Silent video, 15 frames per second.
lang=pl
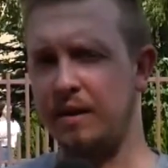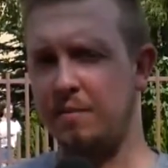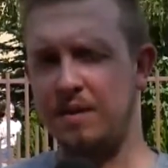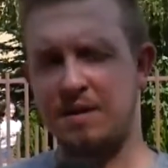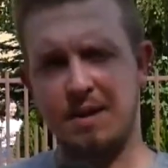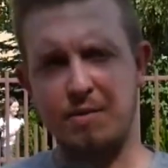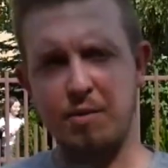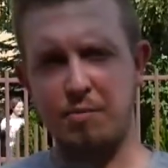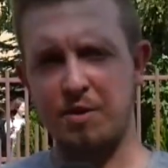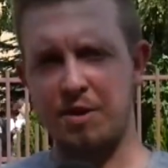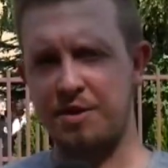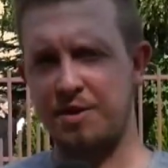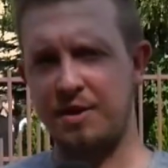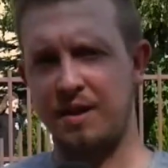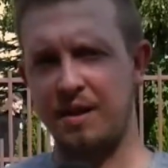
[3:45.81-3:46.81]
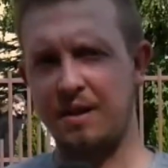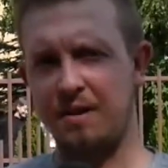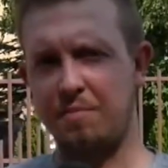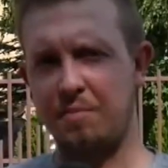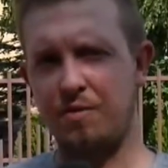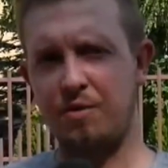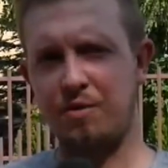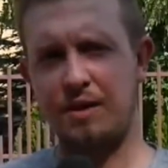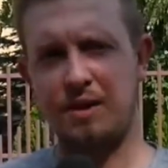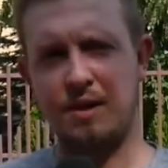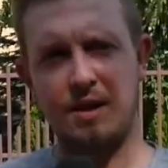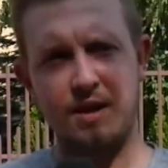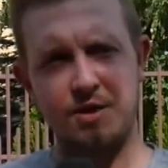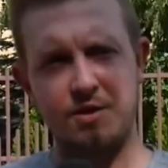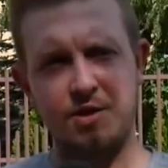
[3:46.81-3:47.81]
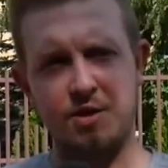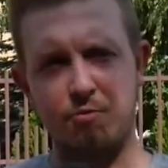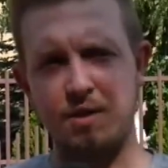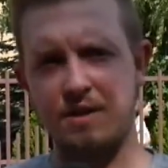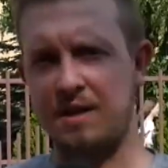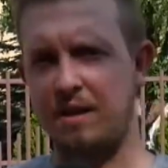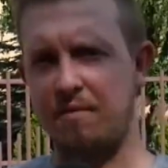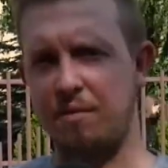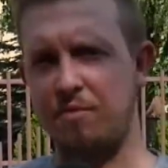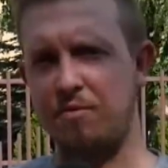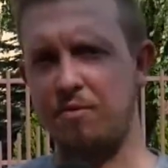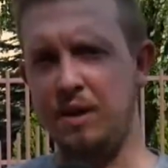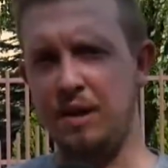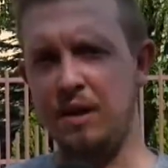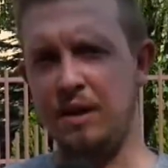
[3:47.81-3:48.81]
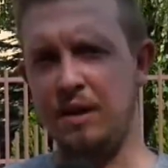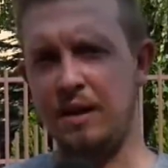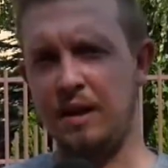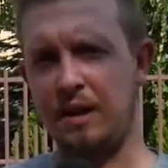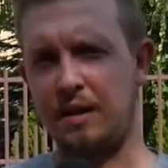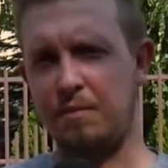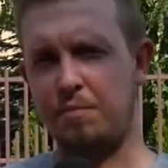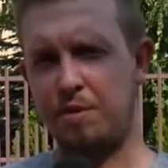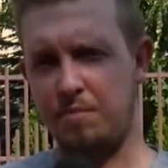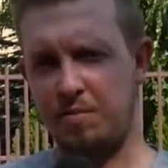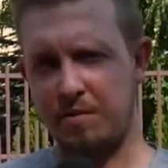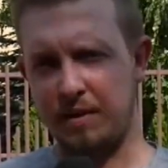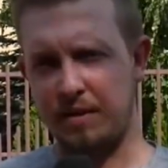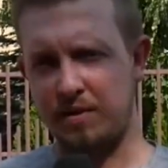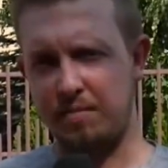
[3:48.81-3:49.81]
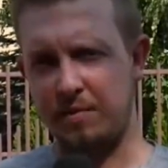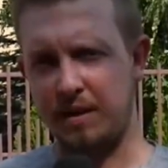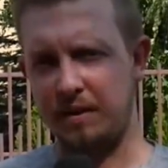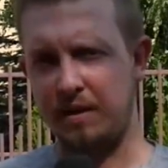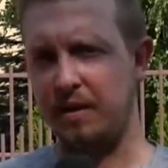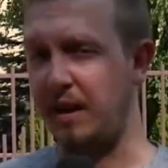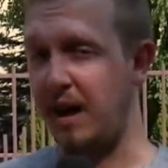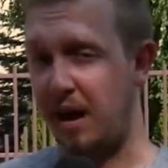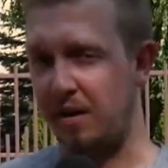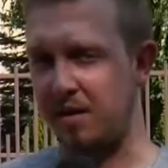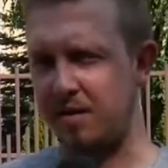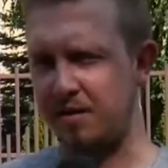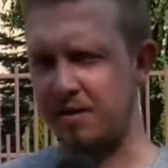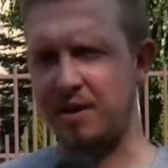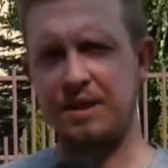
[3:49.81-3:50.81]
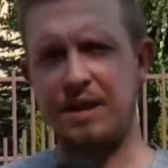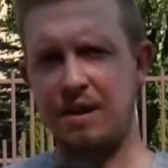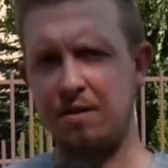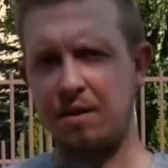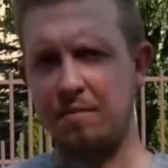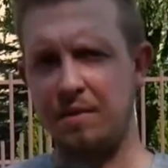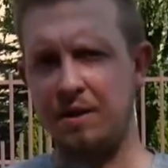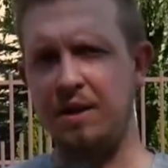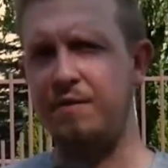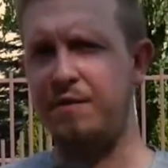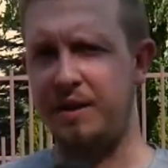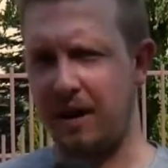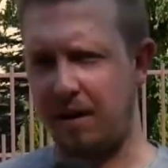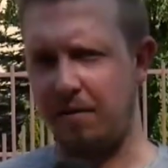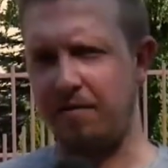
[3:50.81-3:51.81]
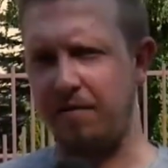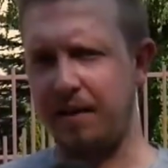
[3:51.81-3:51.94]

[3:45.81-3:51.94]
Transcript: Mi samemu aż się powoli kręci łezka wokół, jak przypomnę sobie, gdy ja żegnałem i witałem